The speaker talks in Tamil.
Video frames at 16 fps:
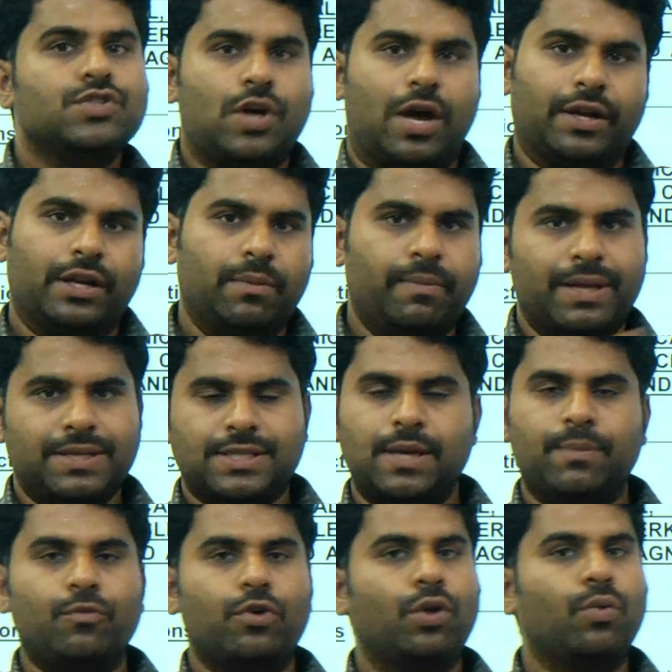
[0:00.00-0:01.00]
ஸோ அக்னிபாத்
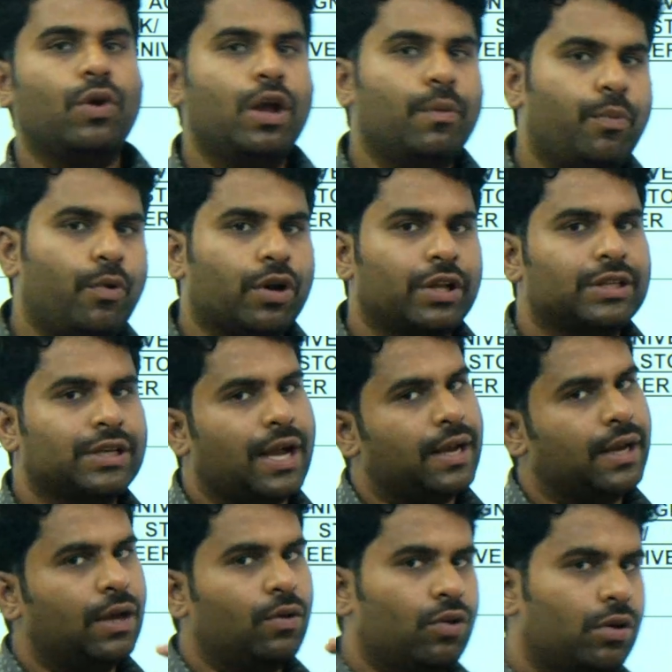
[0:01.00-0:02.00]
ஸ்கீம்குள்ளே உள்ளே
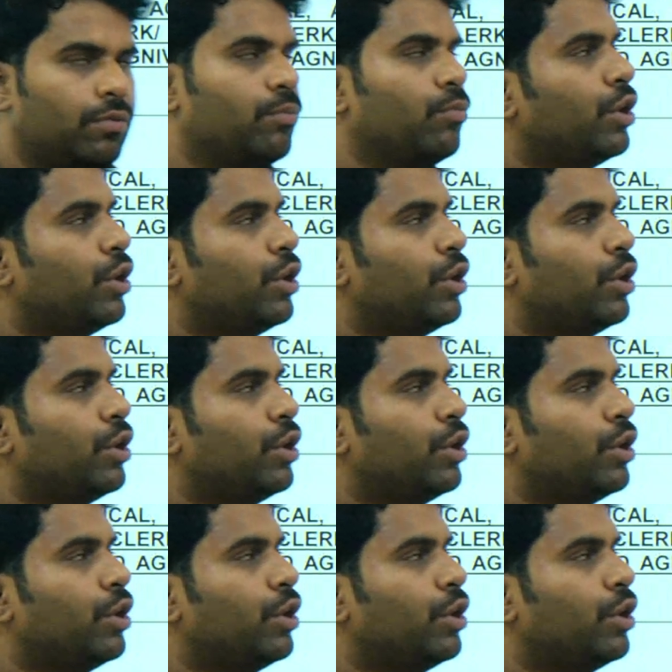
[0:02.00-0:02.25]
போகிறதுக்கான ஒரு